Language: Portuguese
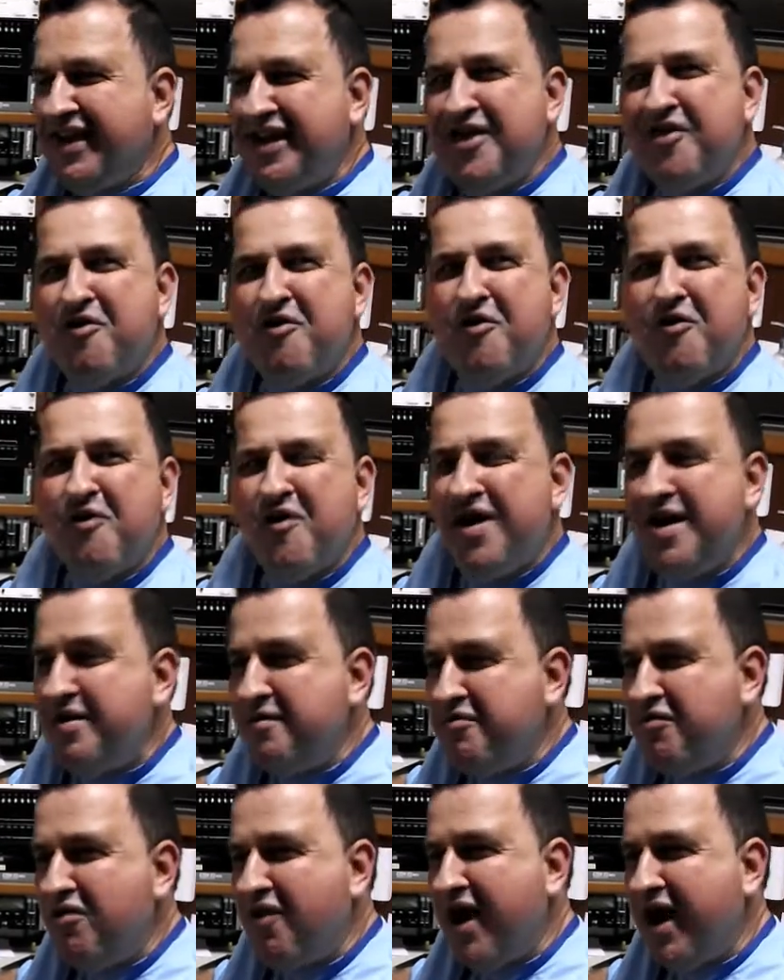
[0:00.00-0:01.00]
Eu
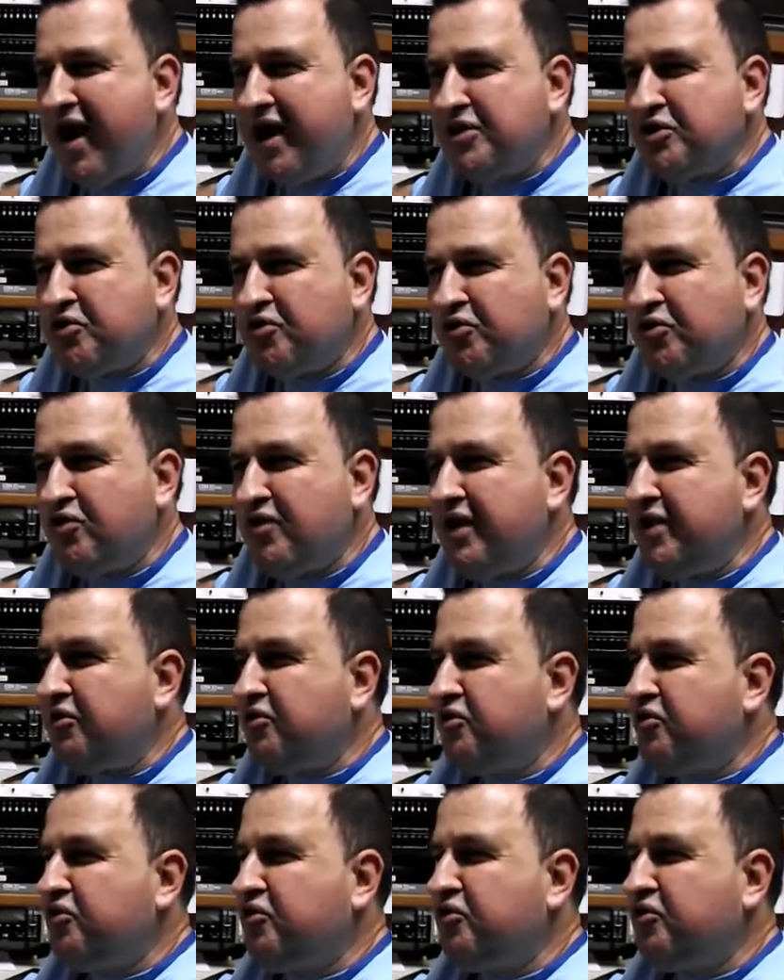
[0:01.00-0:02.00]
amo a Rádio Cultura
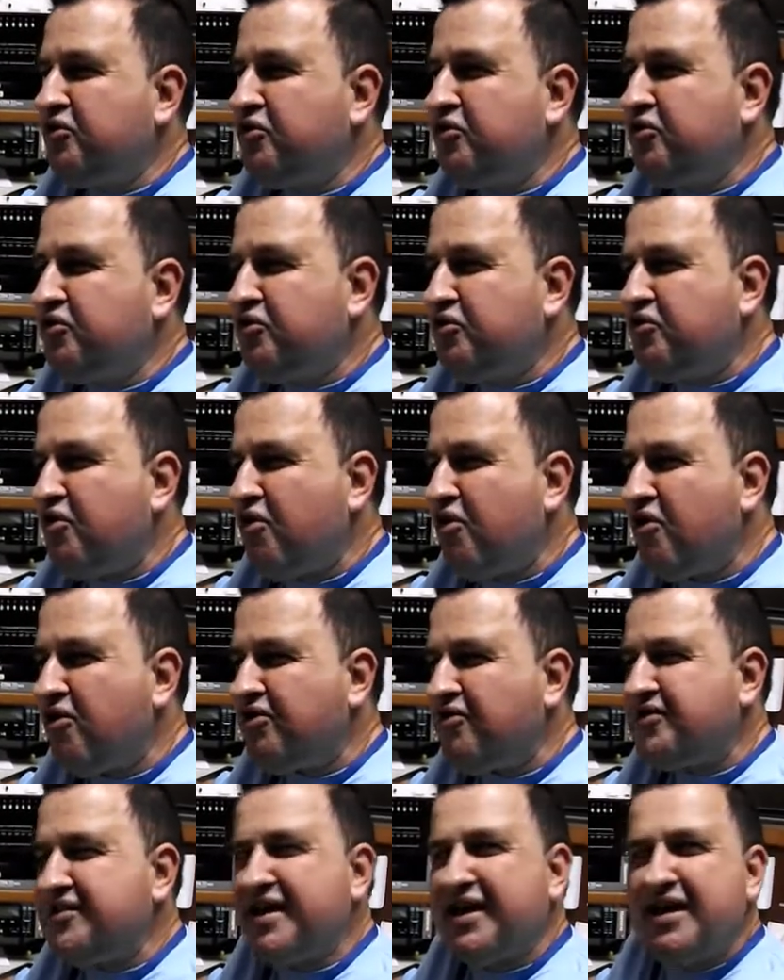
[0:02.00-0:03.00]
e
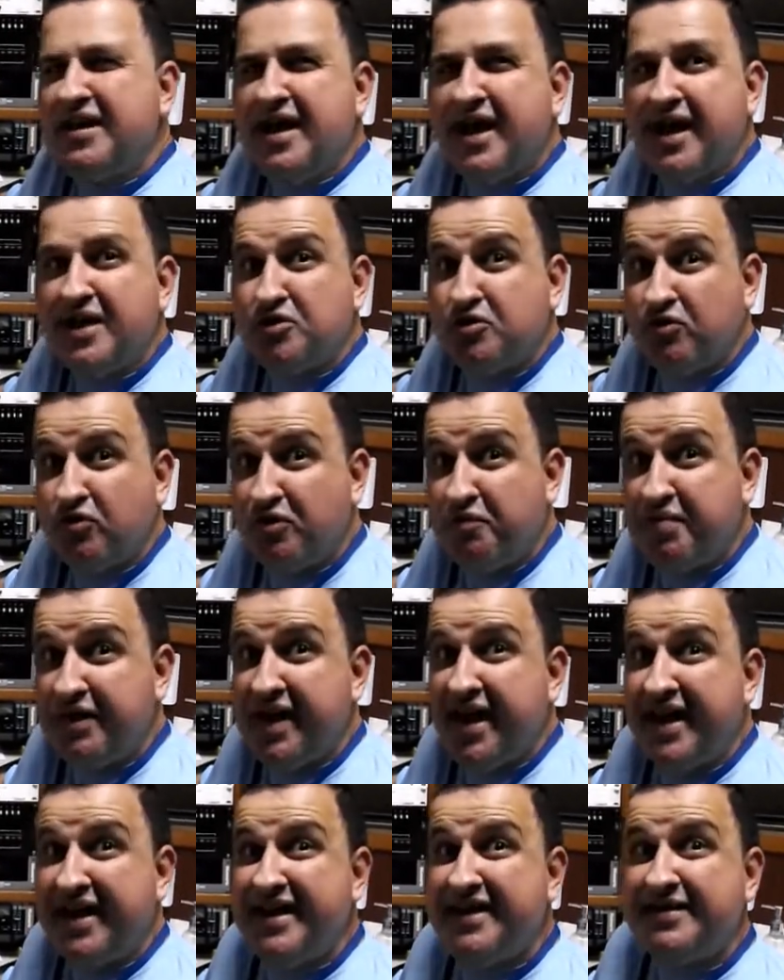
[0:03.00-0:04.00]
todos aqui da Rádio Cultura,
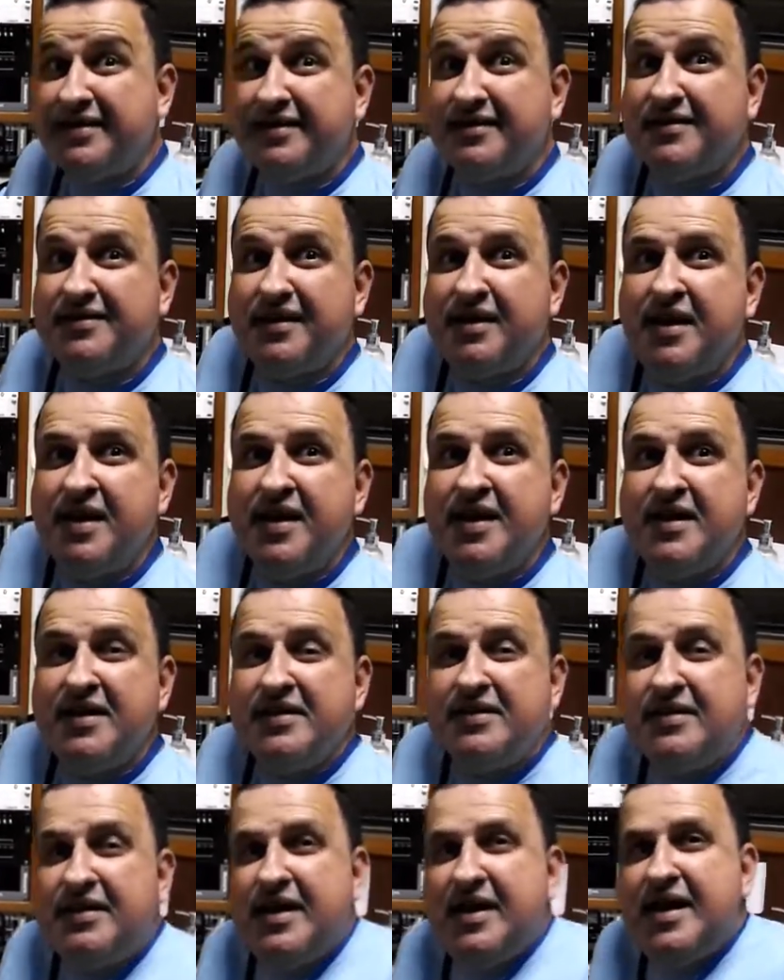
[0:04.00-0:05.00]
porque aqui
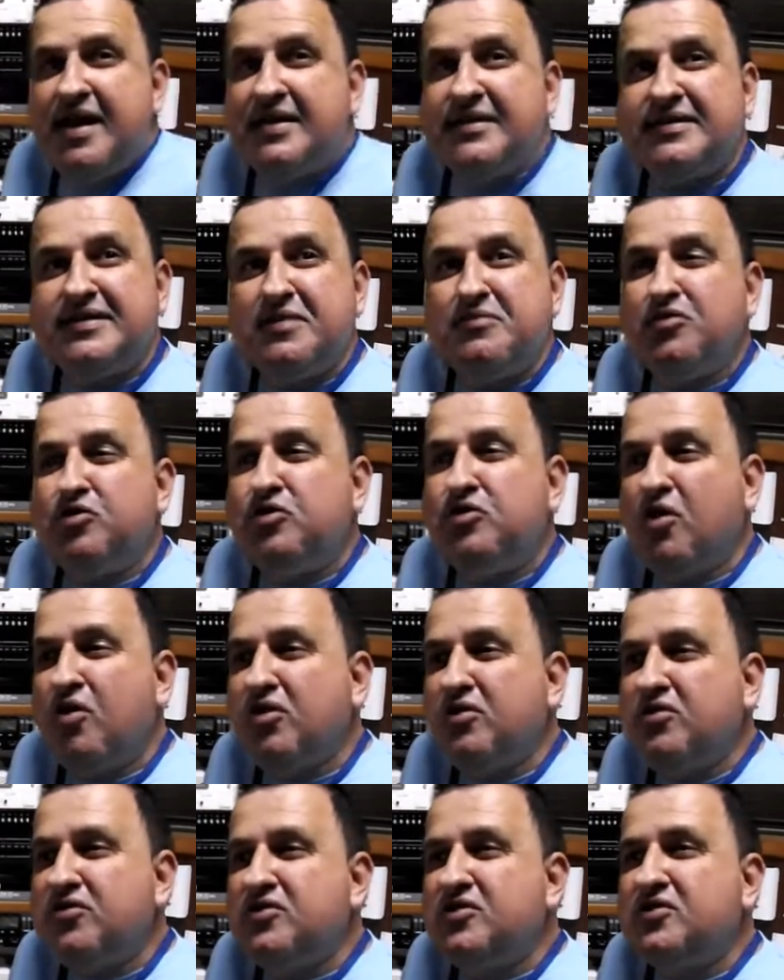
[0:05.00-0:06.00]
né, são
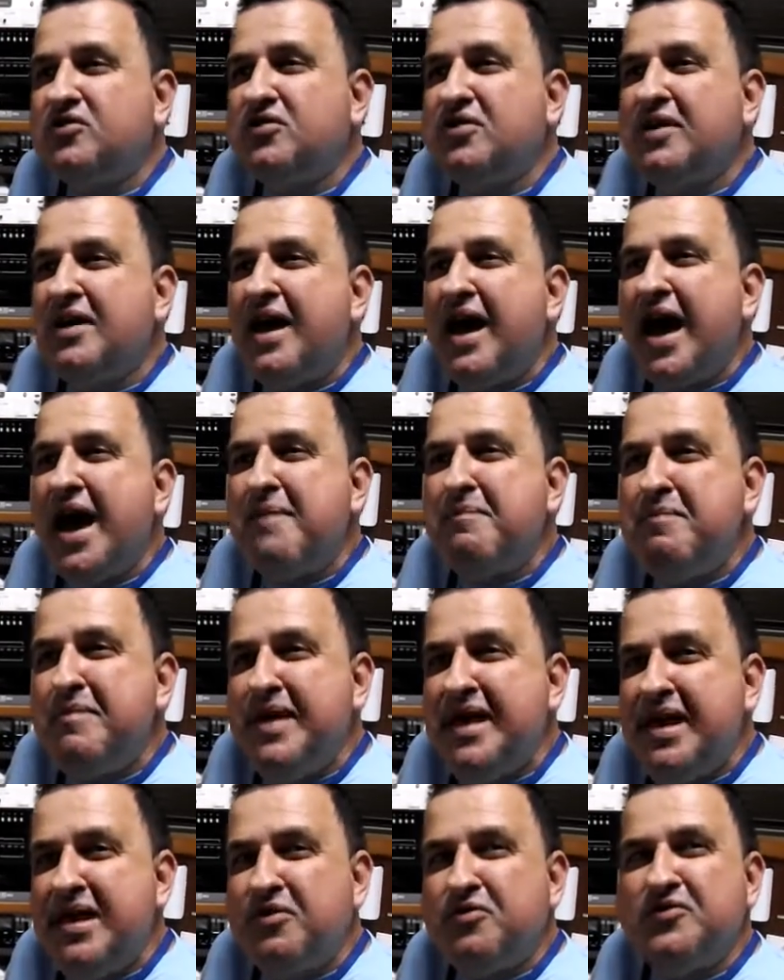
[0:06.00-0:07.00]
todos
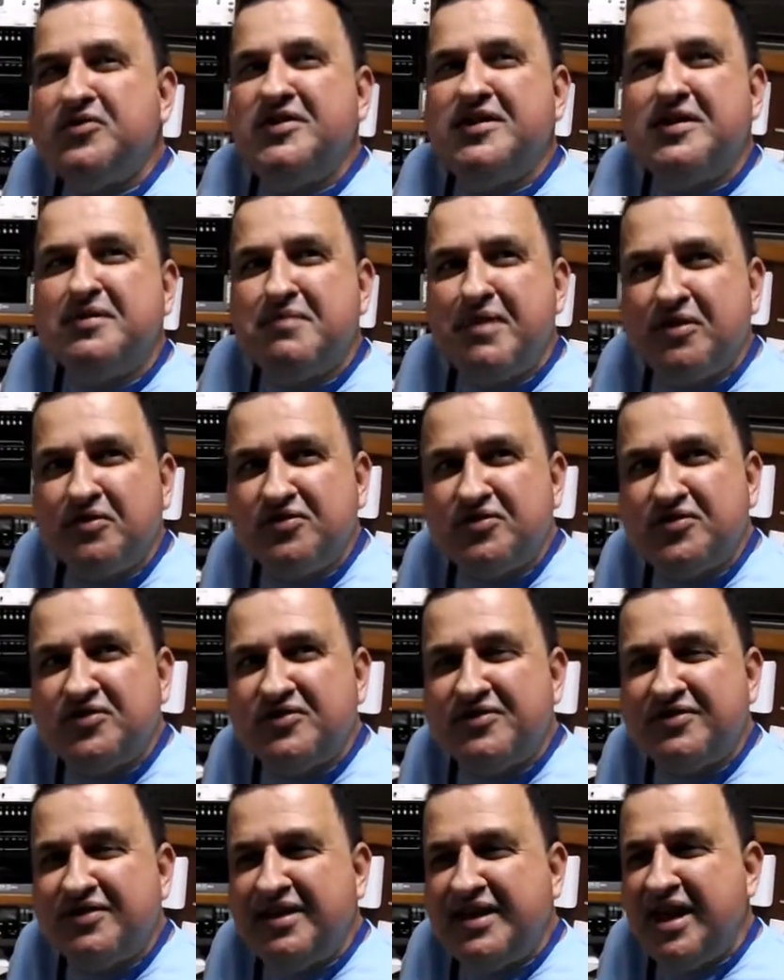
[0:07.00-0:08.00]
amigos e
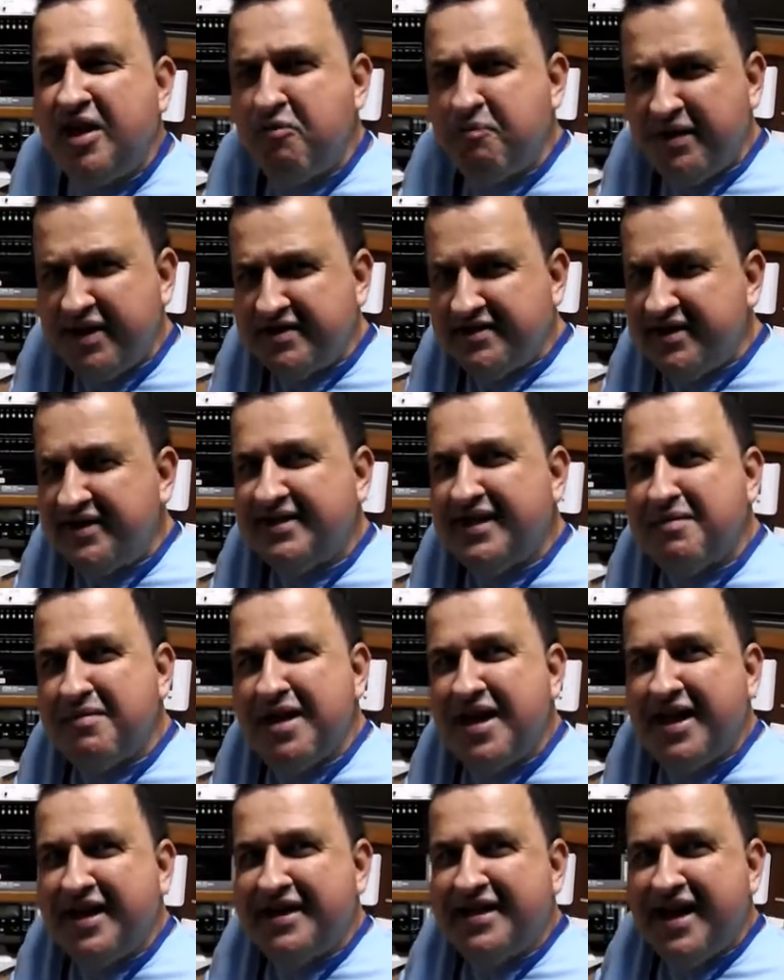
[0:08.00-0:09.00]
irmãos. E é um prazer
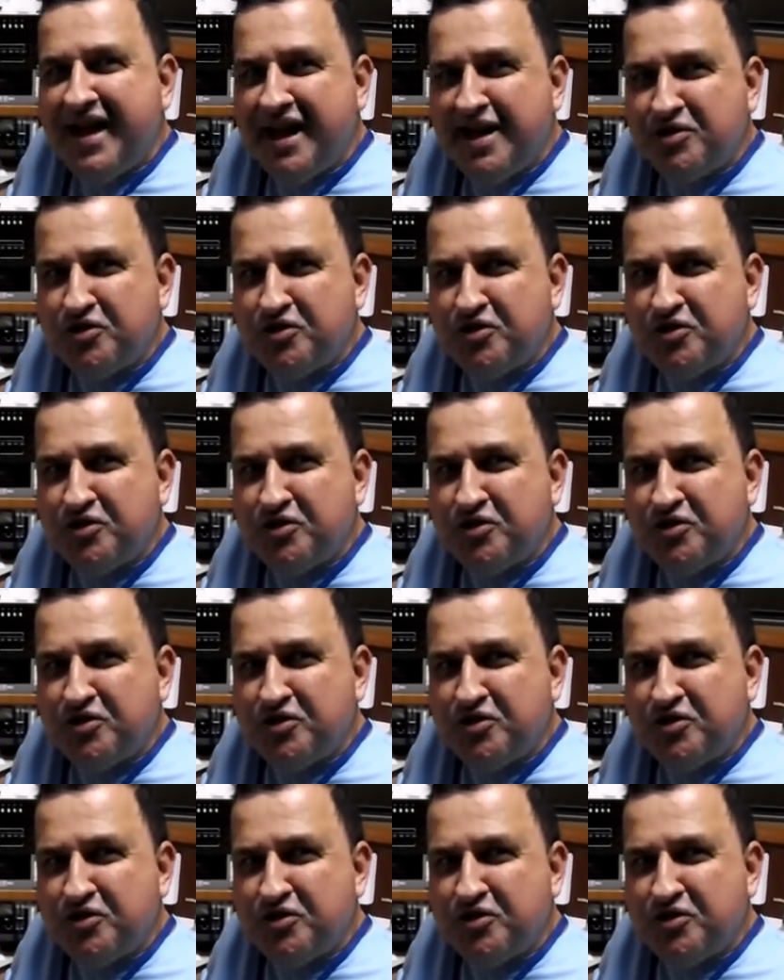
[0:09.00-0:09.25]
trabalhar aqui na Rádio.